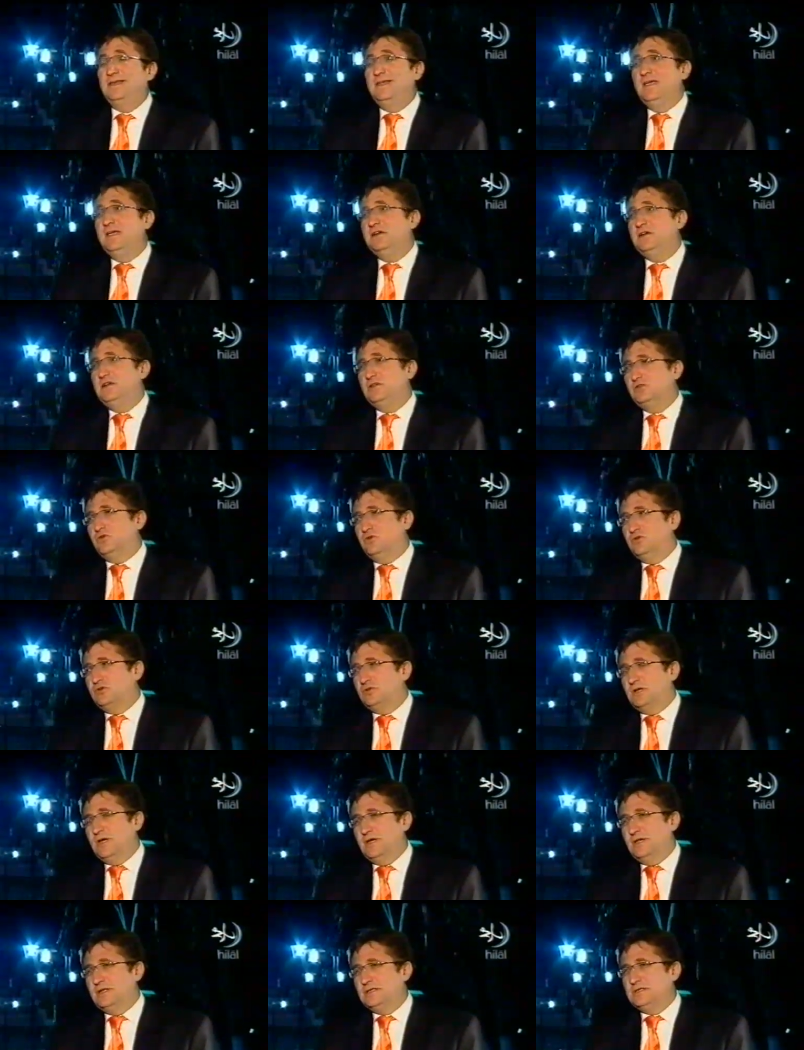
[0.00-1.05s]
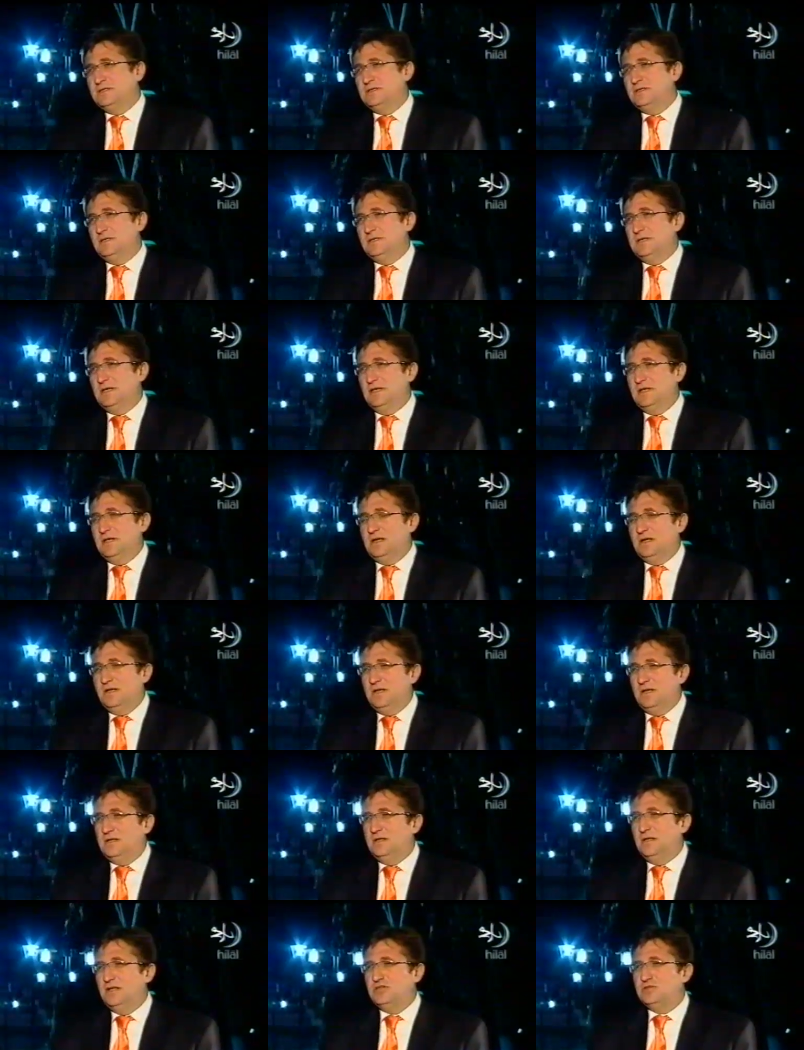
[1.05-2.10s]
Niye 44 tanesini geriye
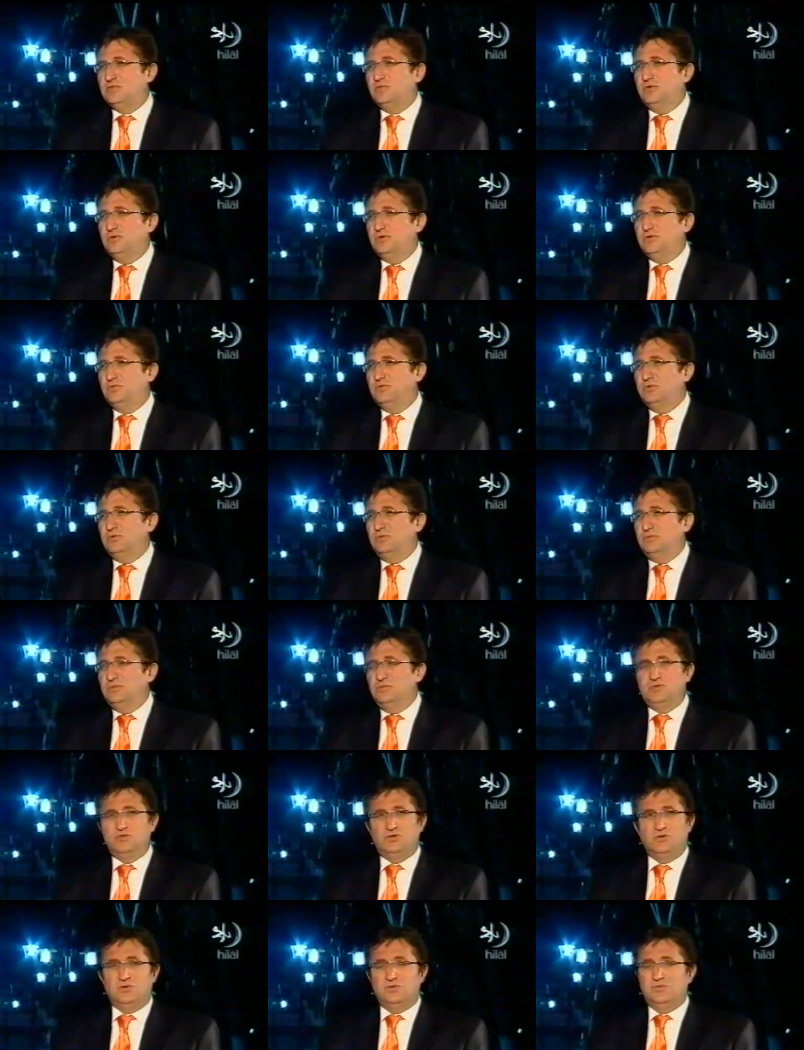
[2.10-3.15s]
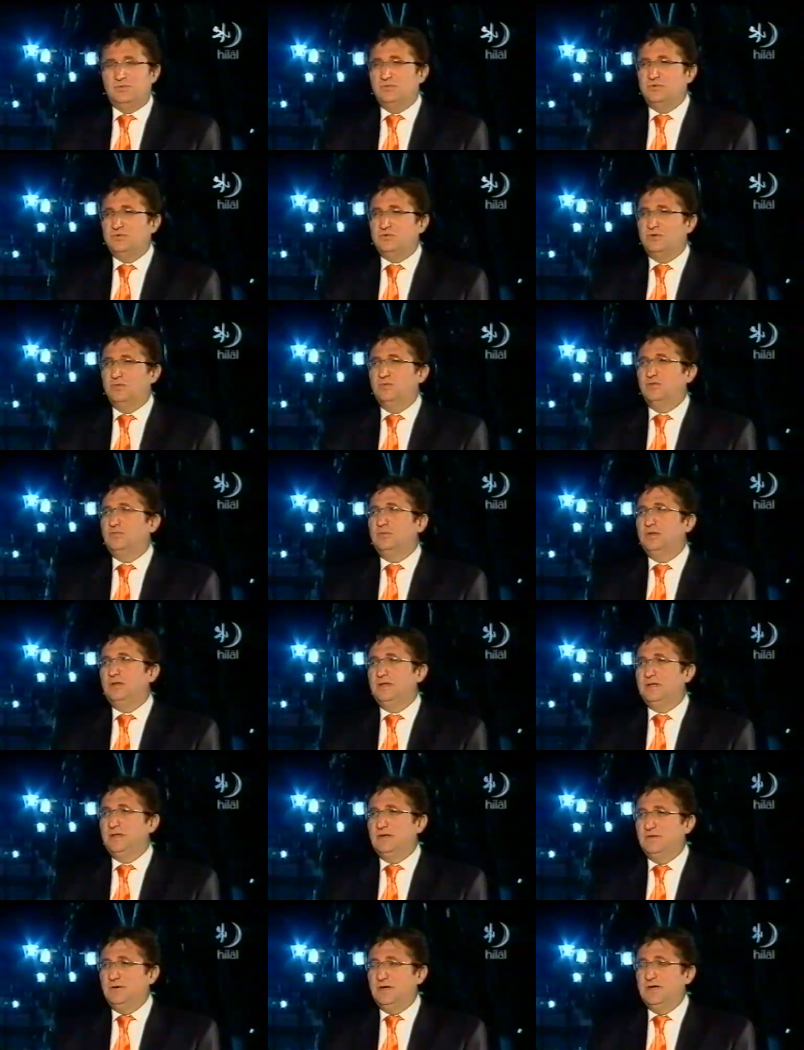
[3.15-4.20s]
kalanını açmıyoruz? Bunun çok somut bir
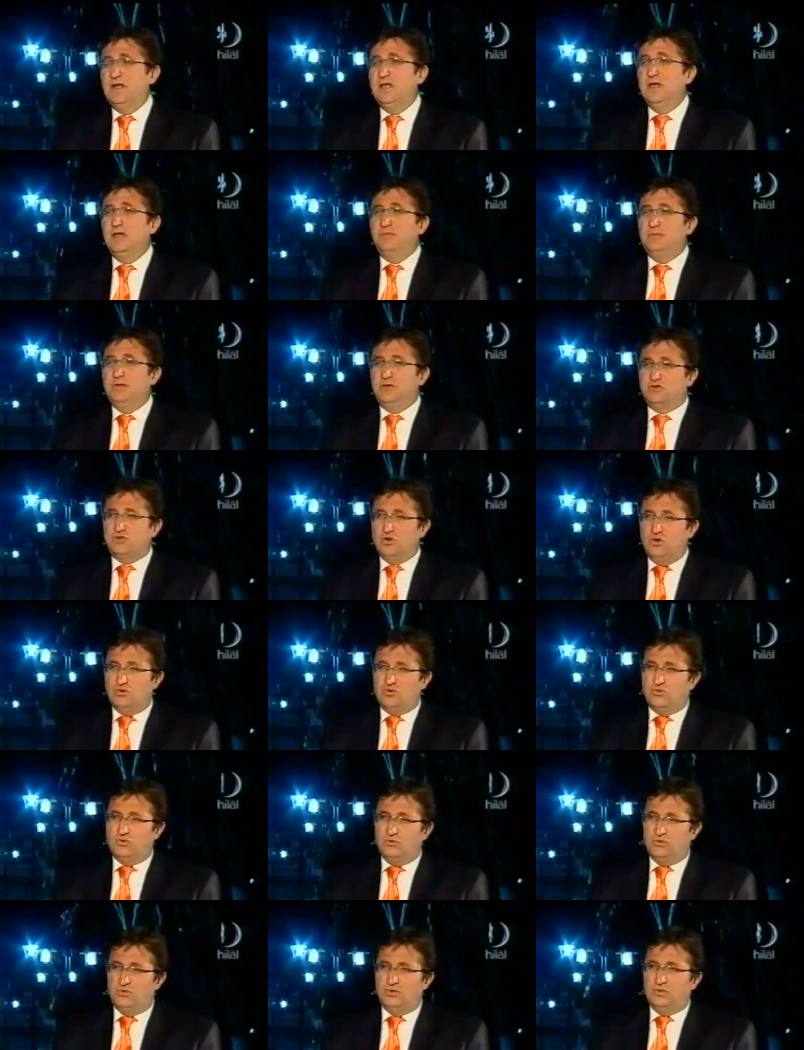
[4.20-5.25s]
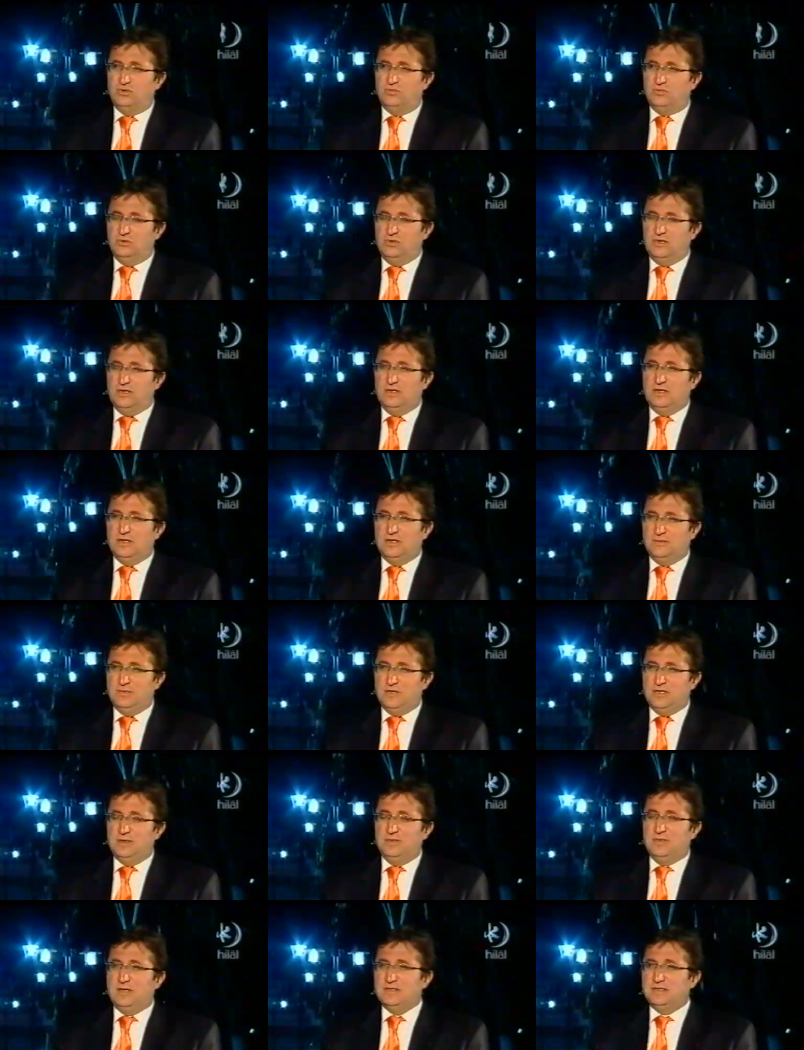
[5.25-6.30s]
nedeni var. Birçok e, bunların
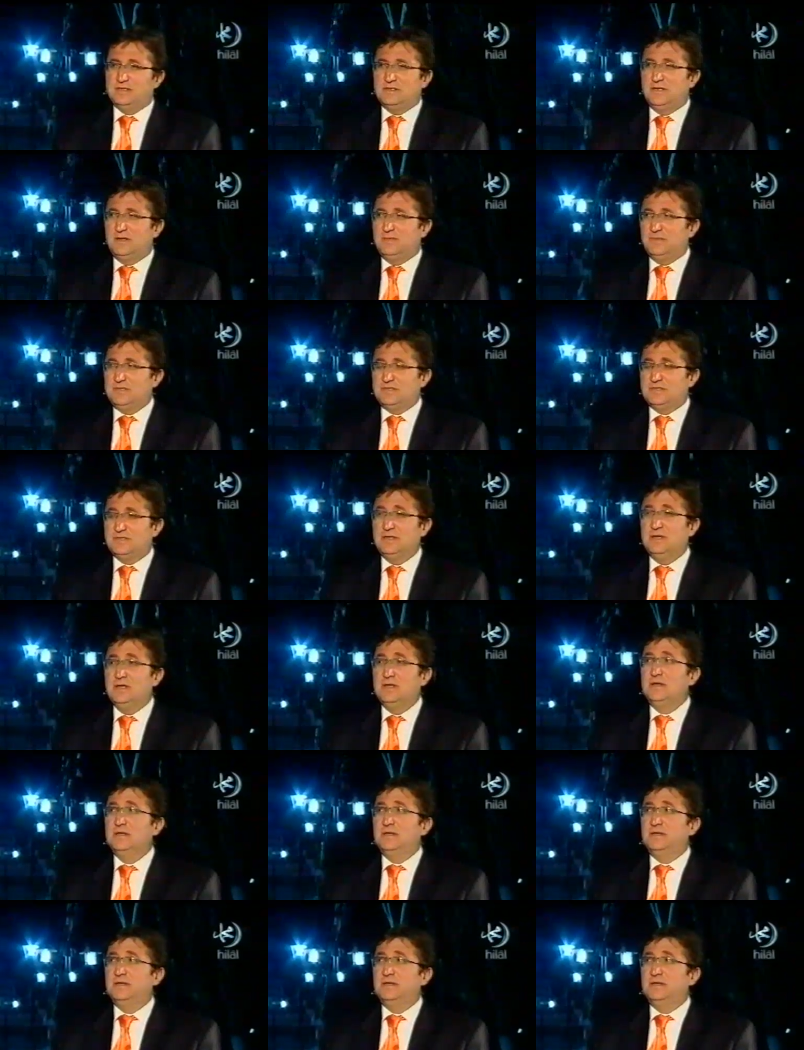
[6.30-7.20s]
bakıma hazırlanması